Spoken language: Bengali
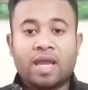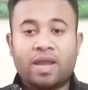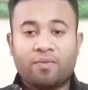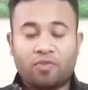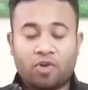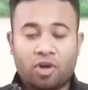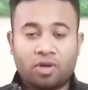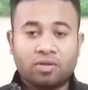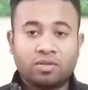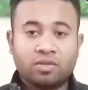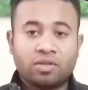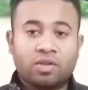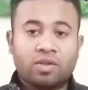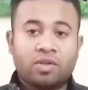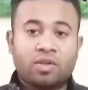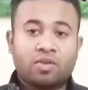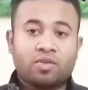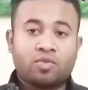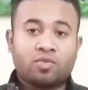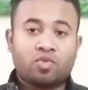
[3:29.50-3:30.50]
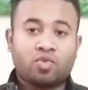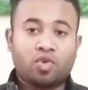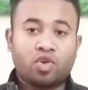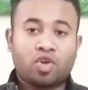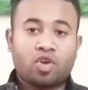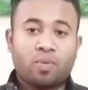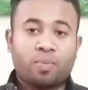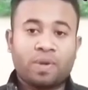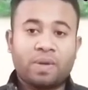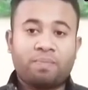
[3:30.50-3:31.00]
এবং
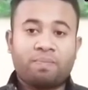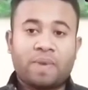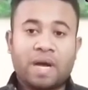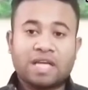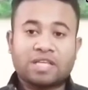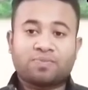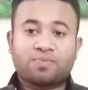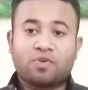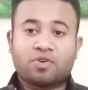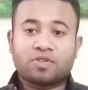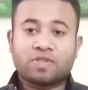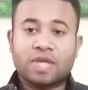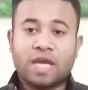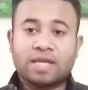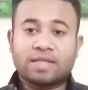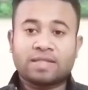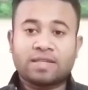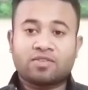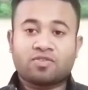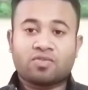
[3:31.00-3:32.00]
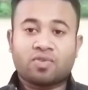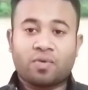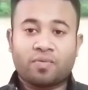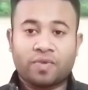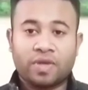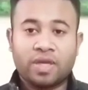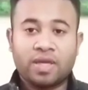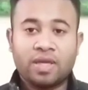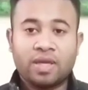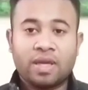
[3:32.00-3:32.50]
দুই কপি পাসপোর্ট সাইজের
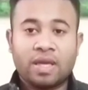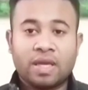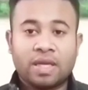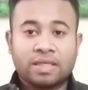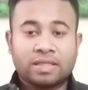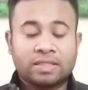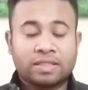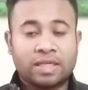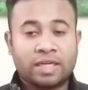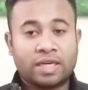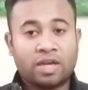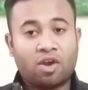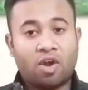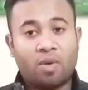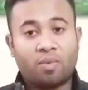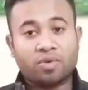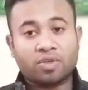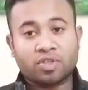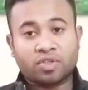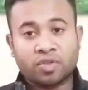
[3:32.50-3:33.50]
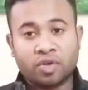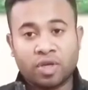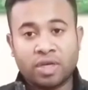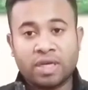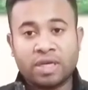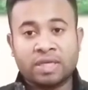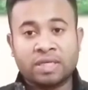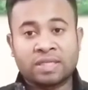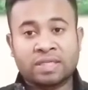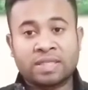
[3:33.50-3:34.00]
ছবি সেটা অবশ্যই
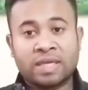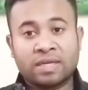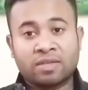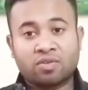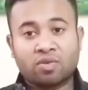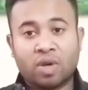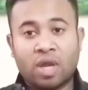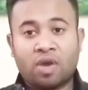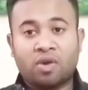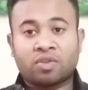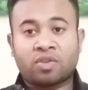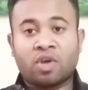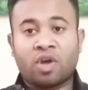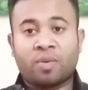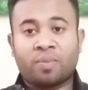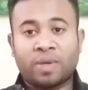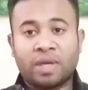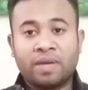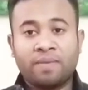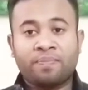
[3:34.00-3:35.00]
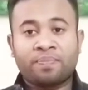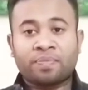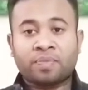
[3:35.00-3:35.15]
রিসেন্ট তোলা হতে হবে